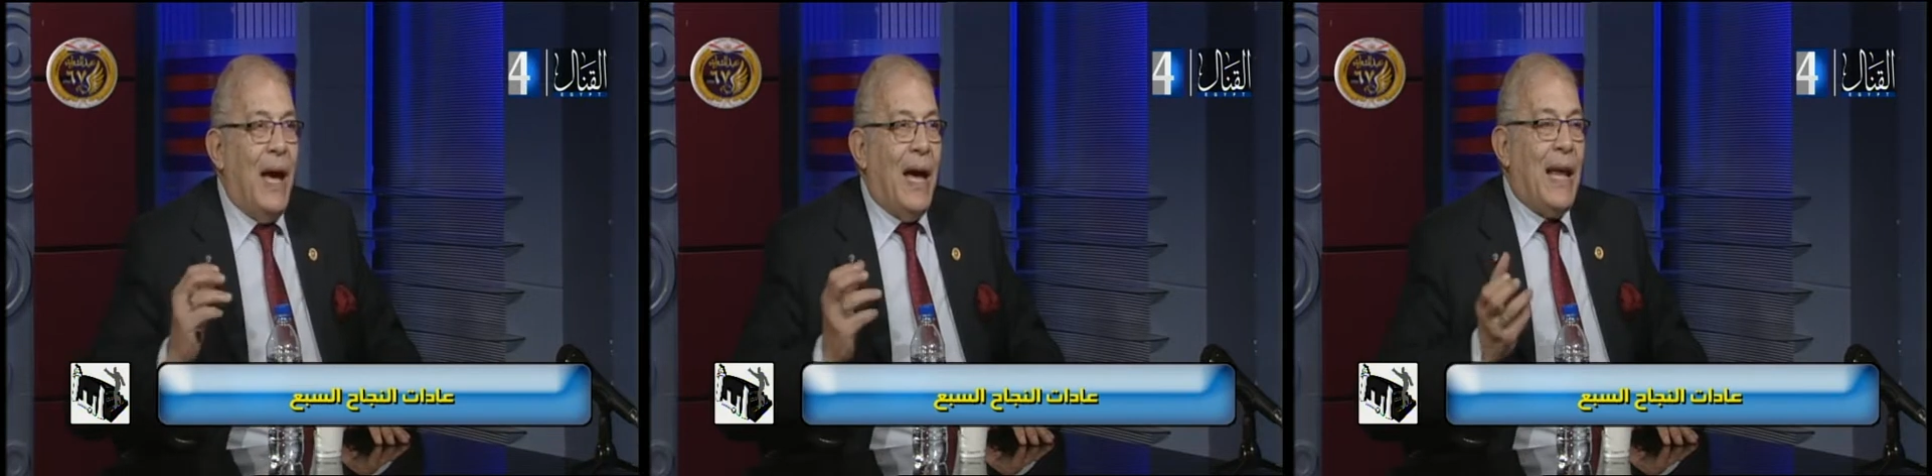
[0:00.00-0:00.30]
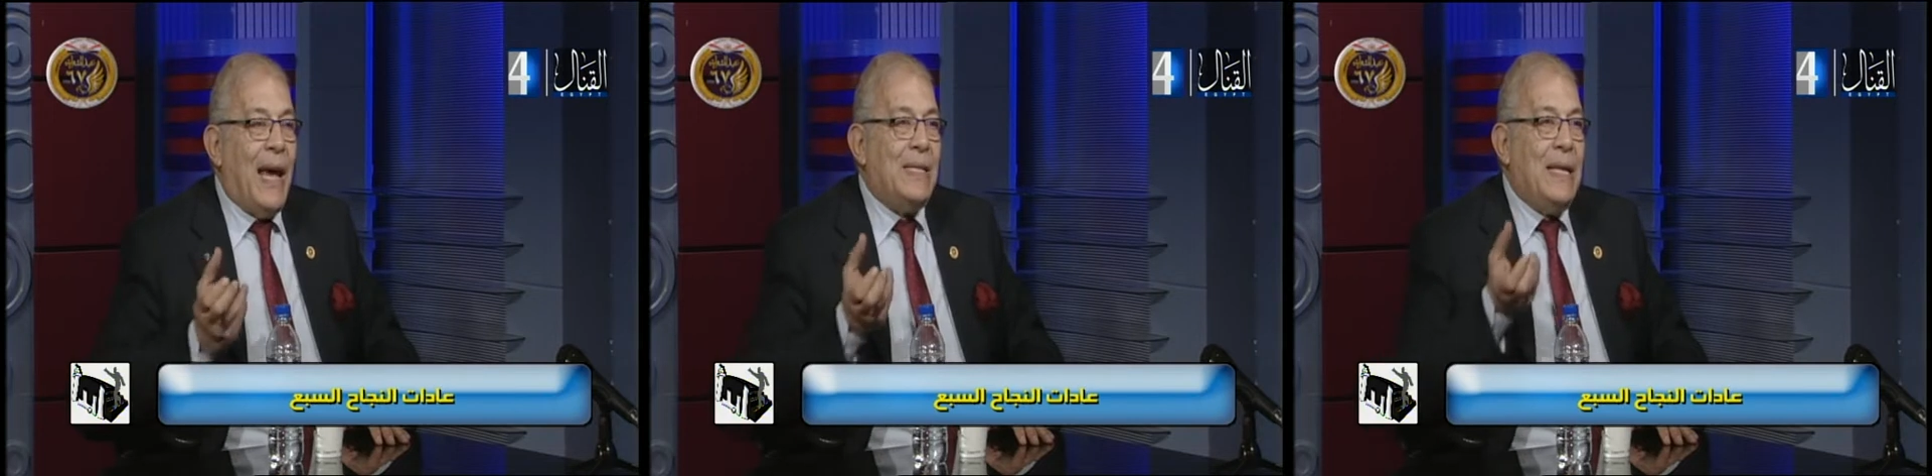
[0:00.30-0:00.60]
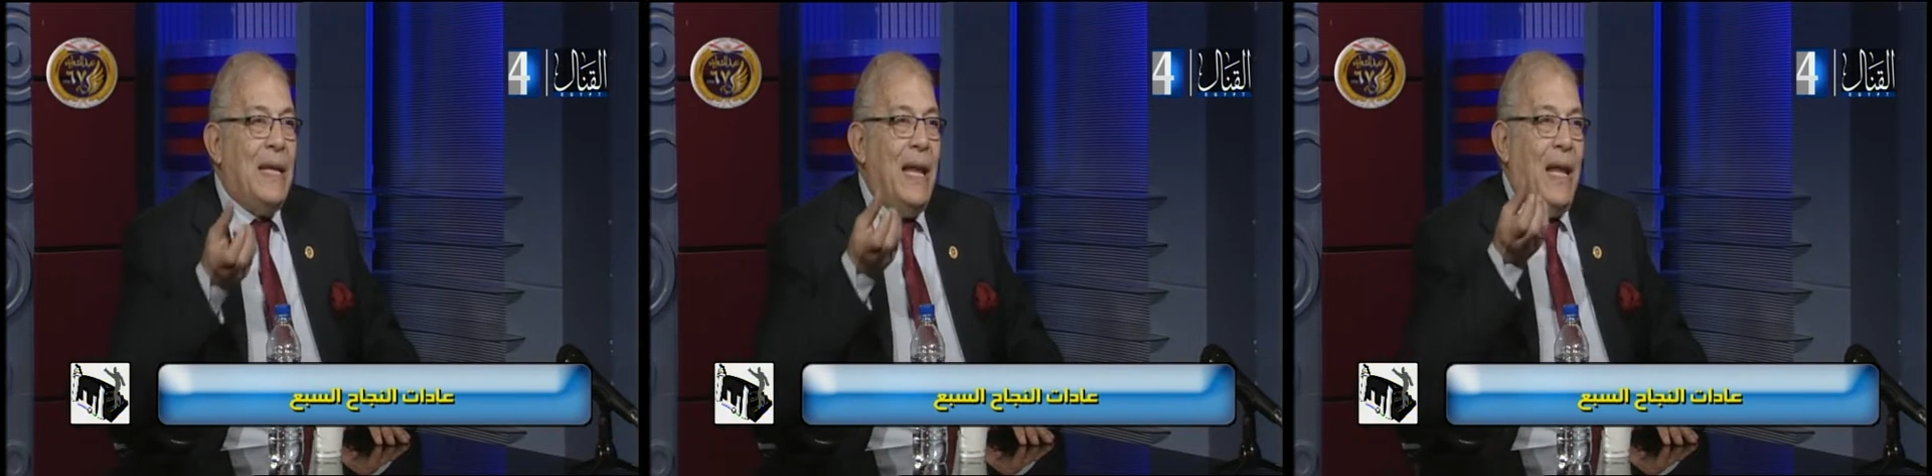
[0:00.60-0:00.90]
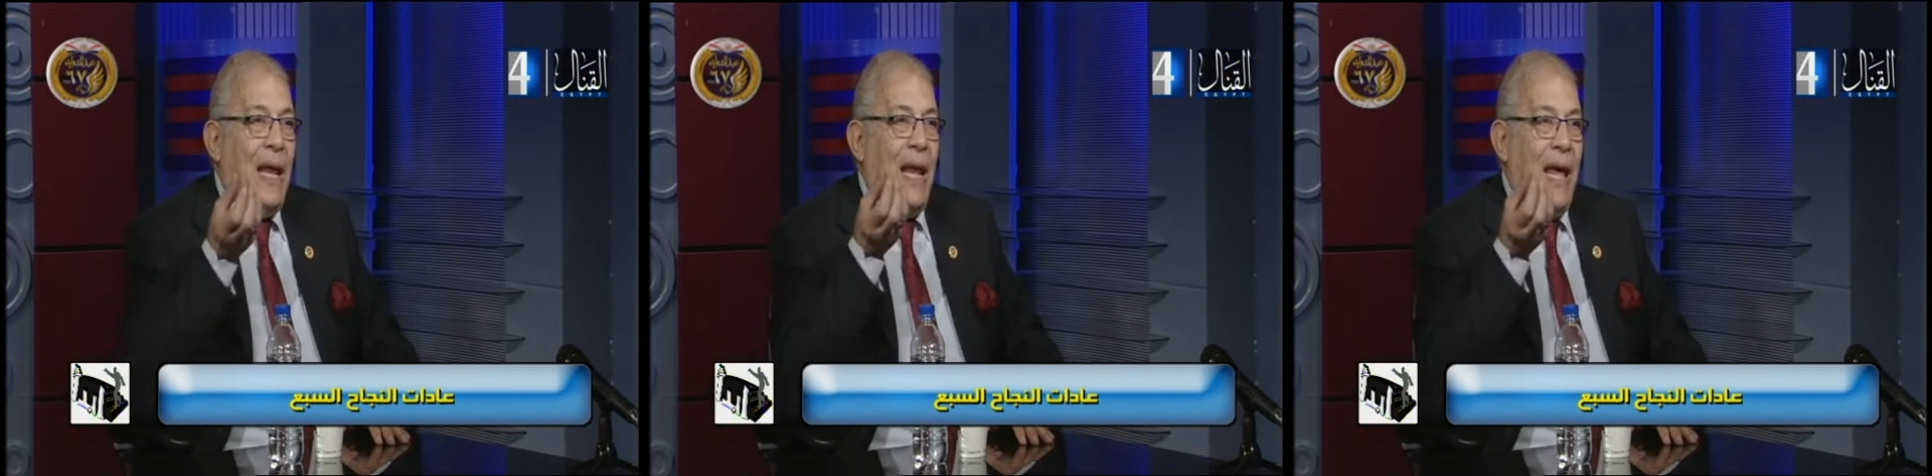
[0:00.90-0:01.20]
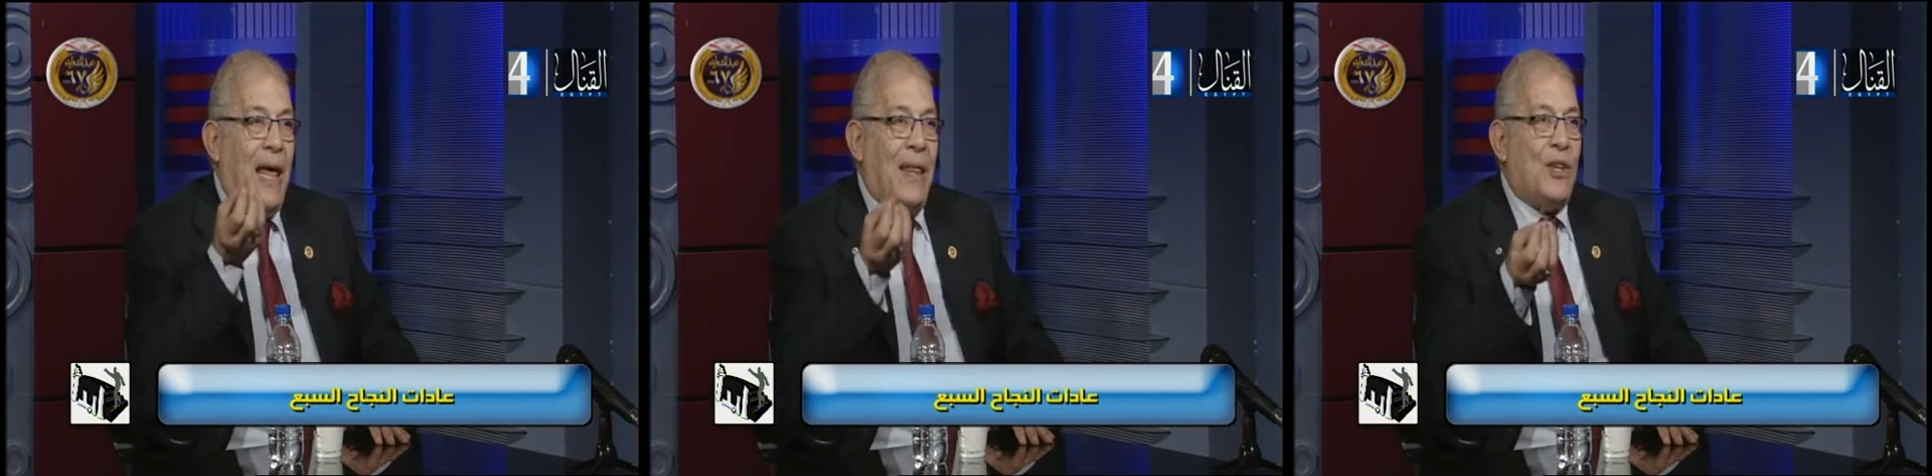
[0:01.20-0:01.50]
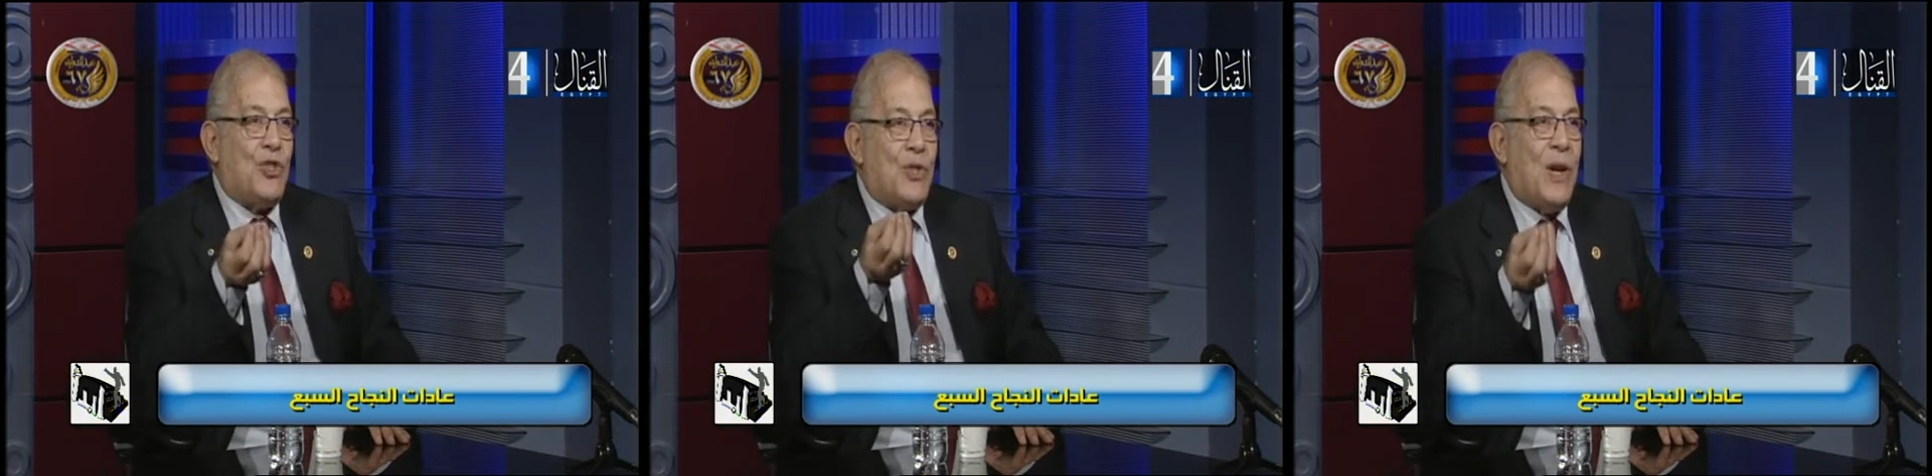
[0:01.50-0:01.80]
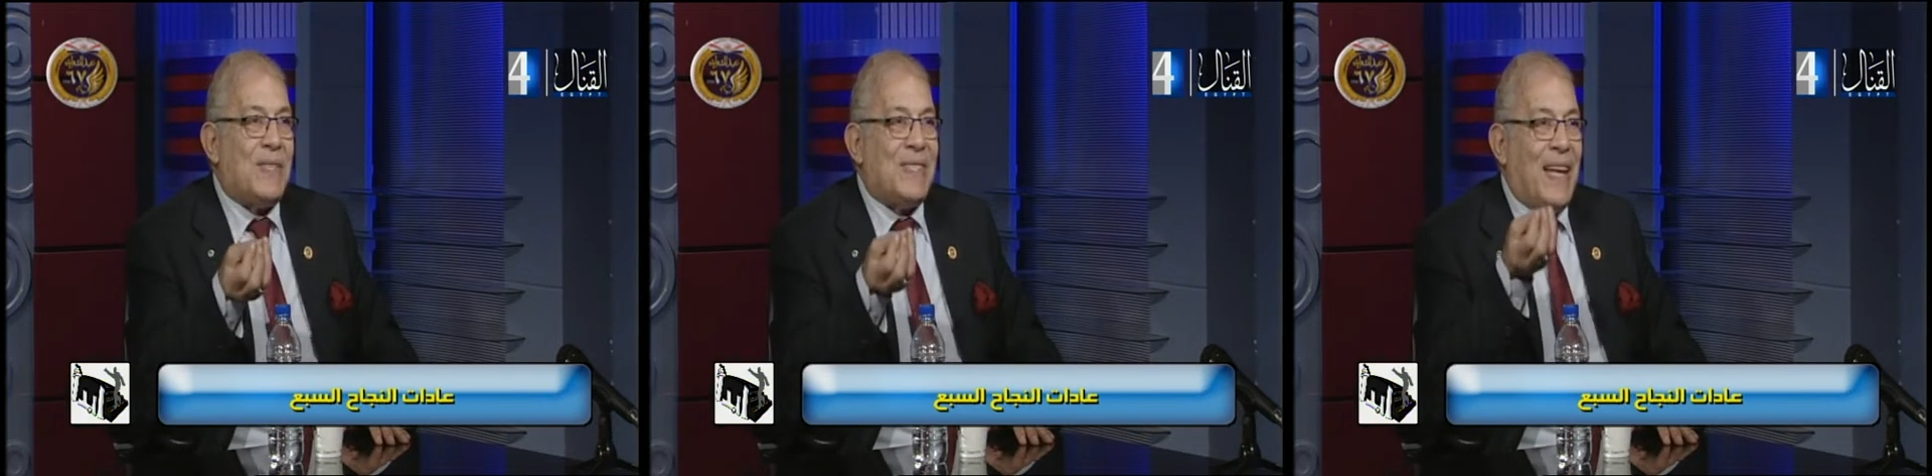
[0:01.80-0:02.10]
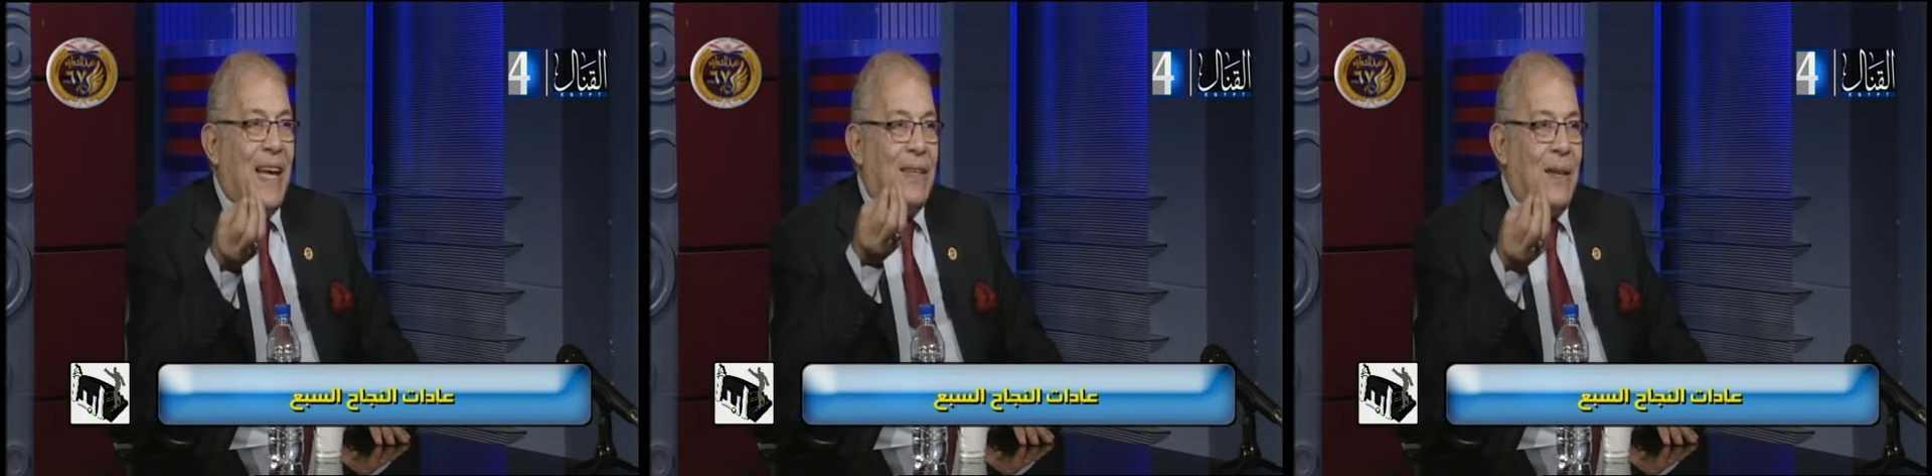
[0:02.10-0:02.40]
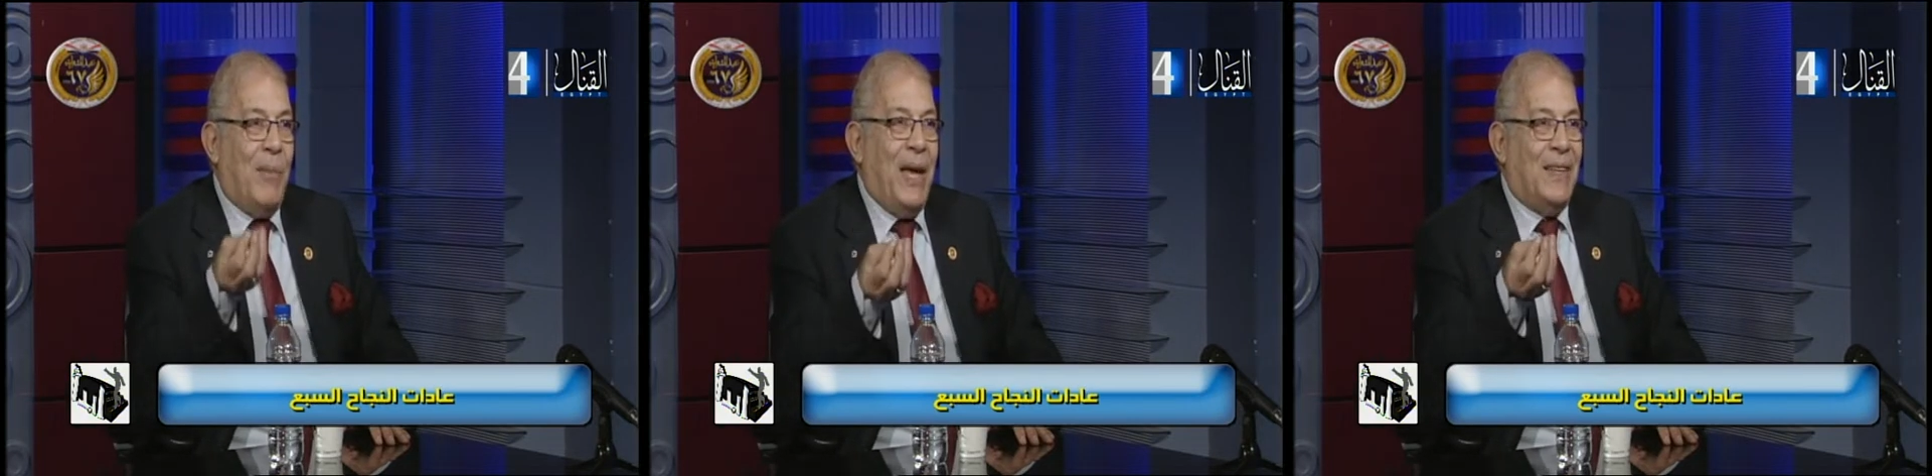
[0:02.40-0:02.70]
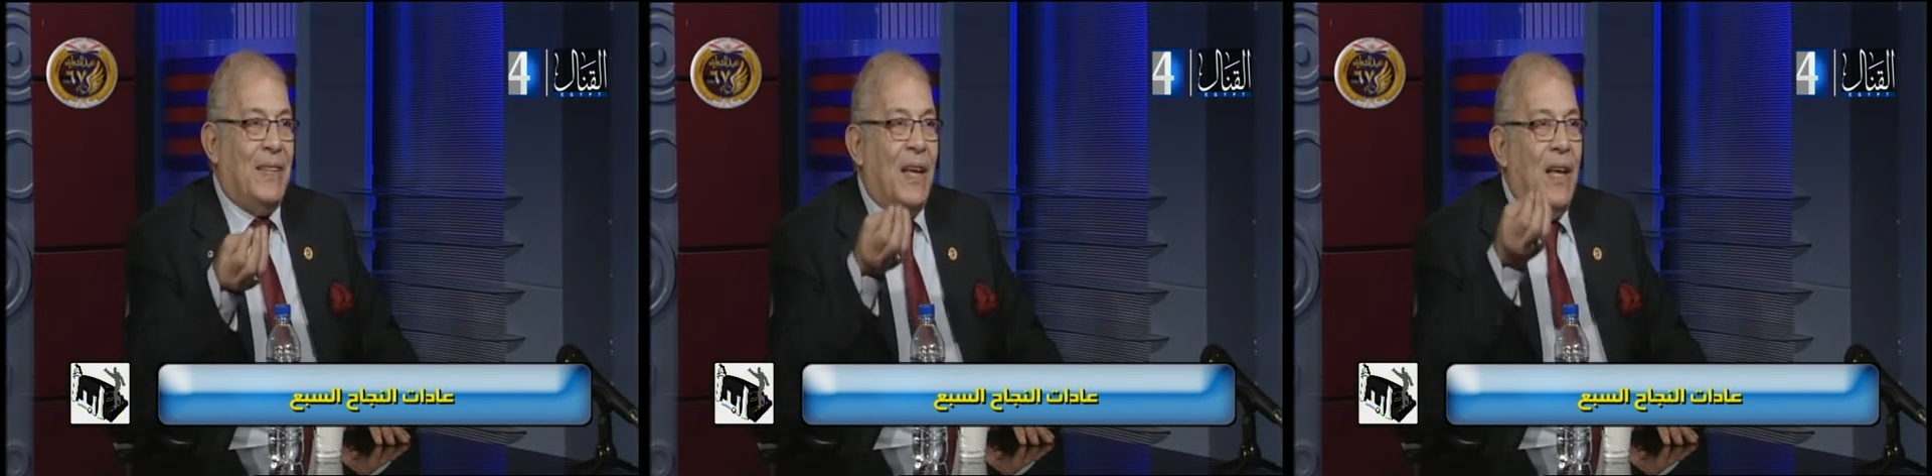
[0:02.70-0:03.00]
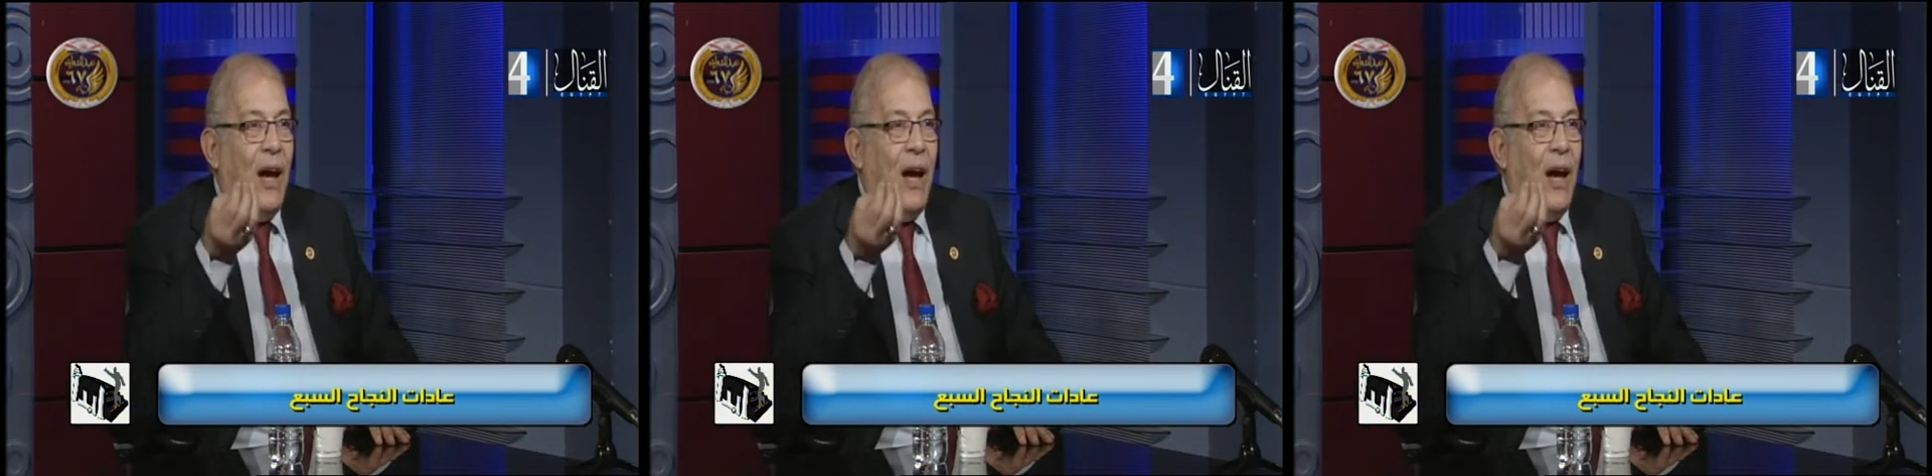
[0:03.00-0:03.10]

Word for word: انا عايزين ننقل هذا الشخص الاعتمادي